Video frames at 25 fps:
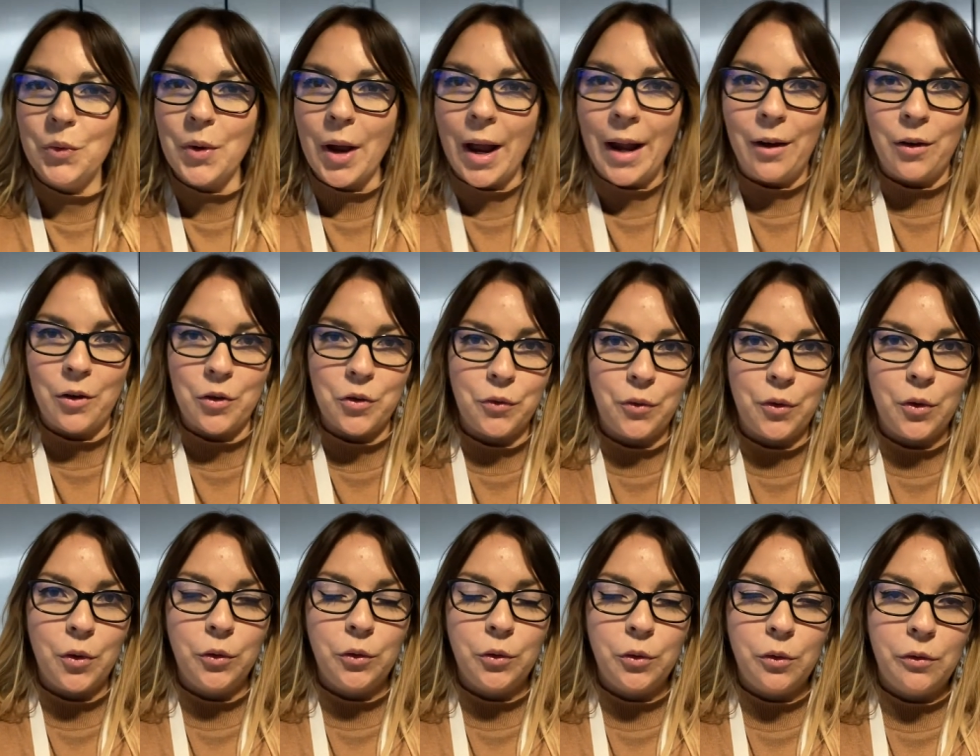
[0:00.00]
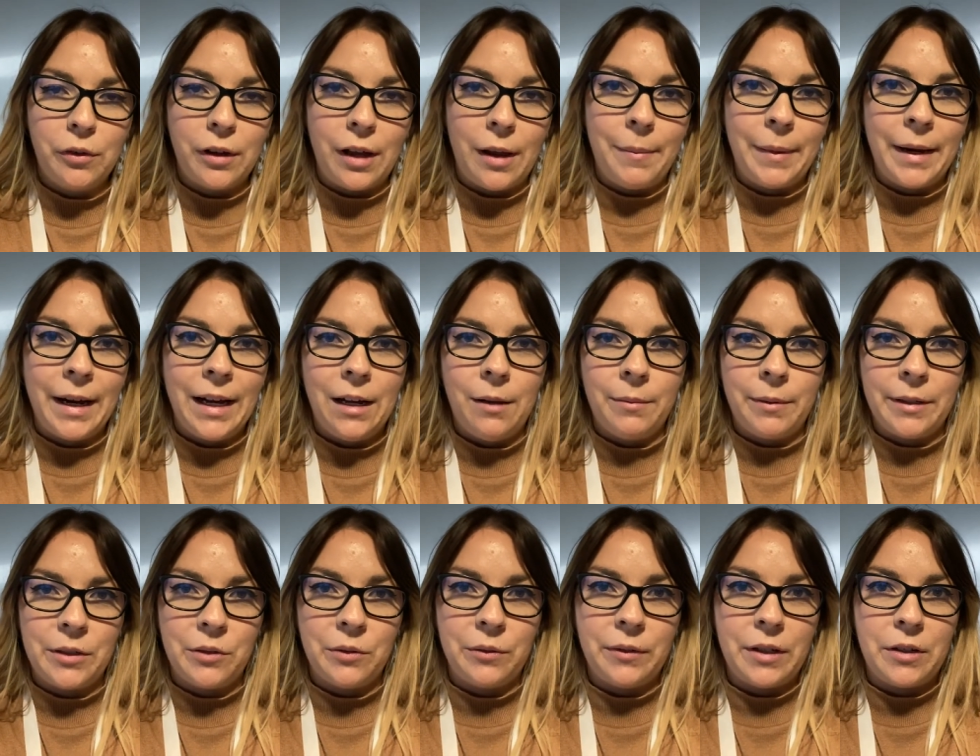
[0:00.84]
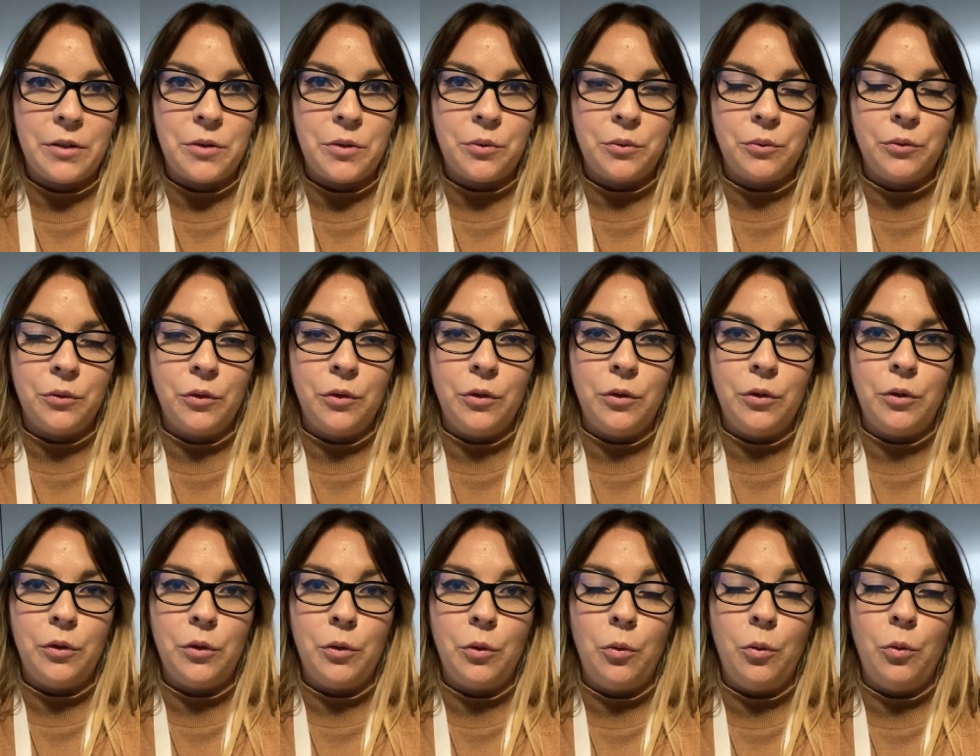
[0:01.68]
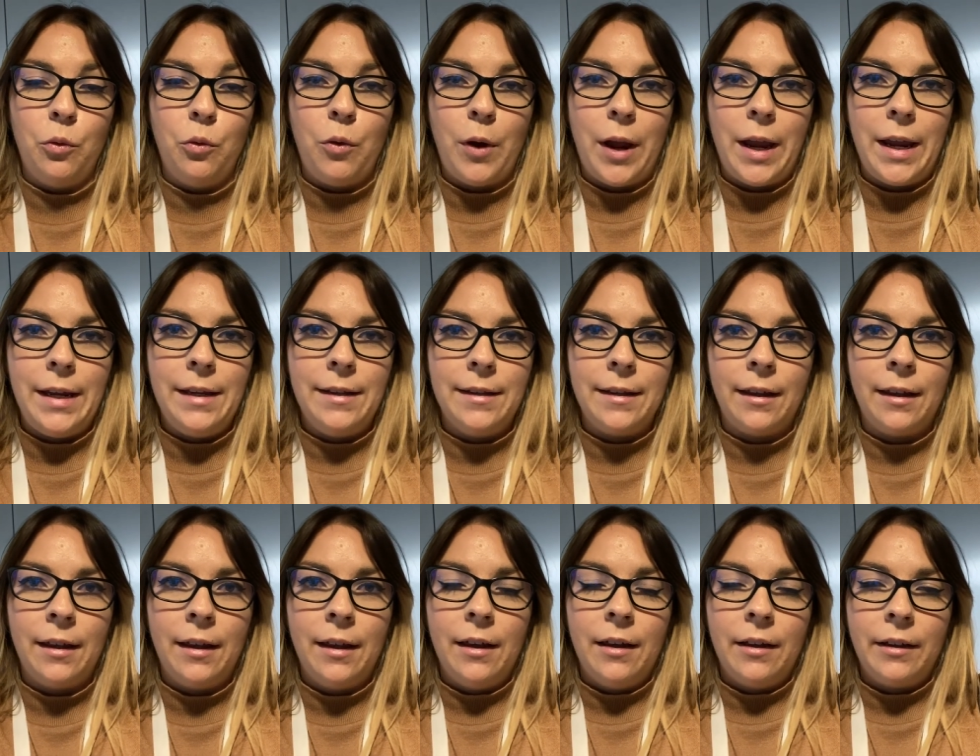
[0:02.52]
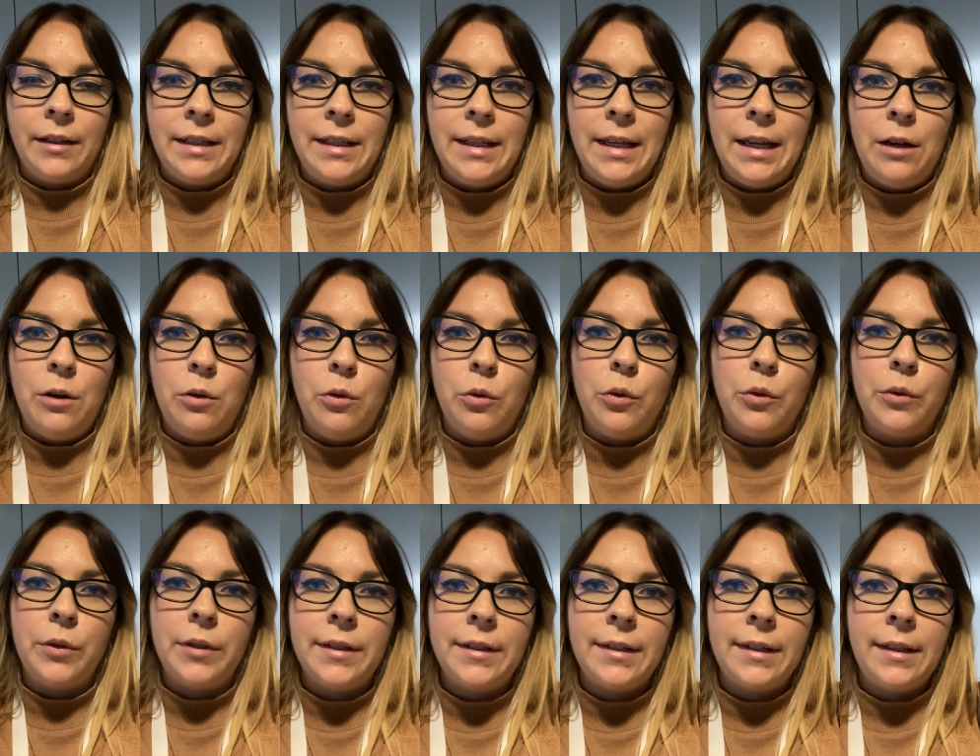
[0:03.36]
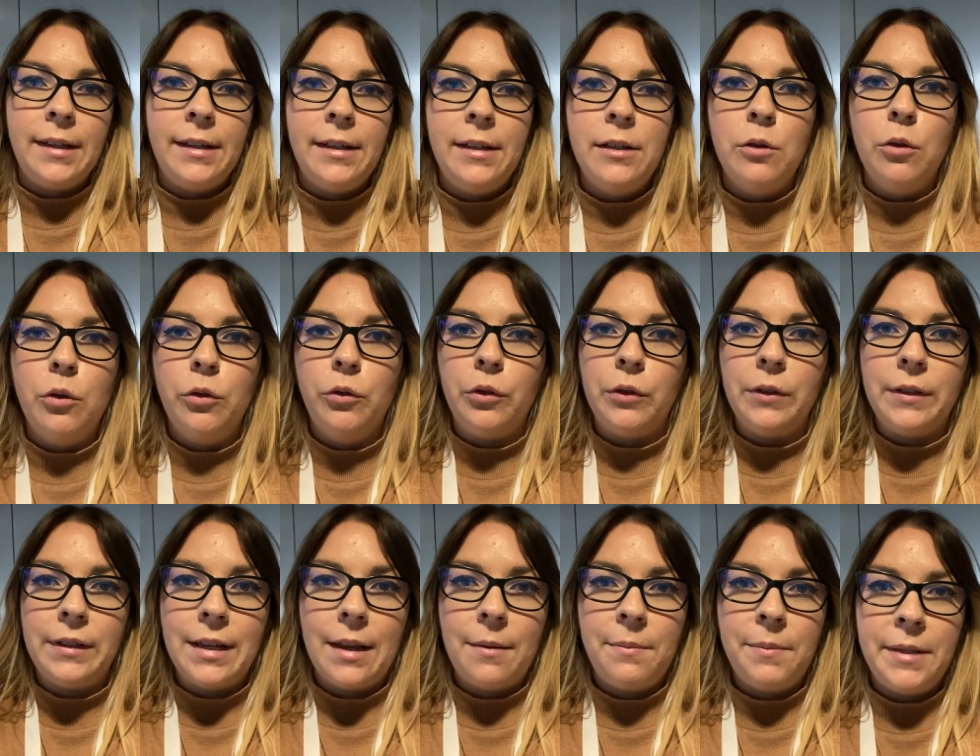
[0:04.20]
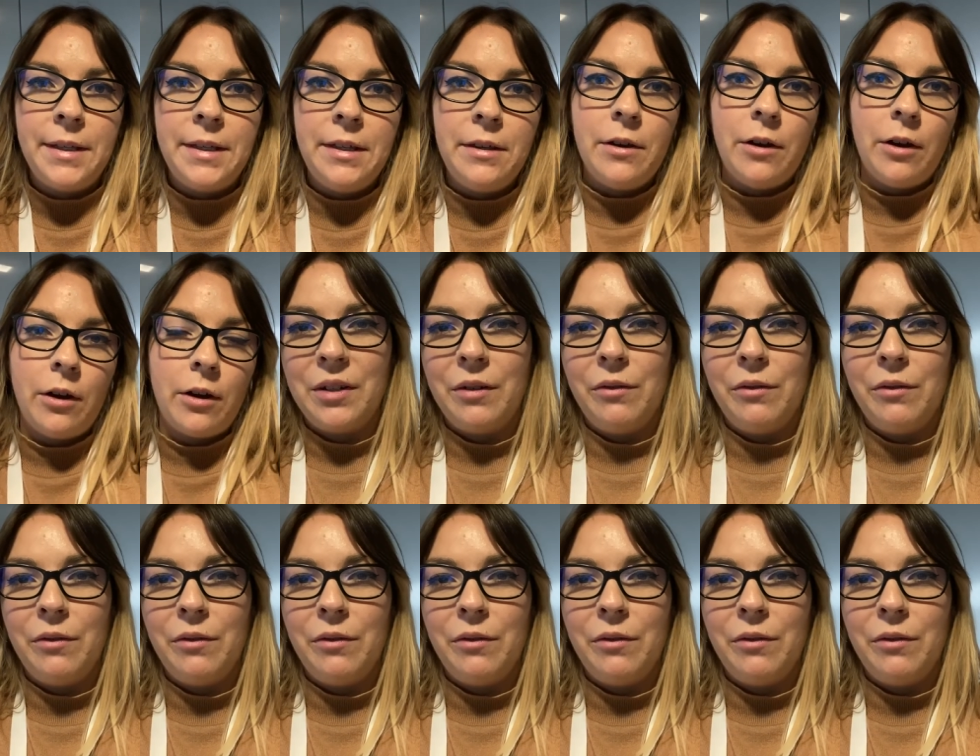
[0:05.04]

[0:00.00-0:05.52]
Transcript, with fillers: Alors, je vous retrouve après la présentation de Wade, qui est le CEO de Zapier.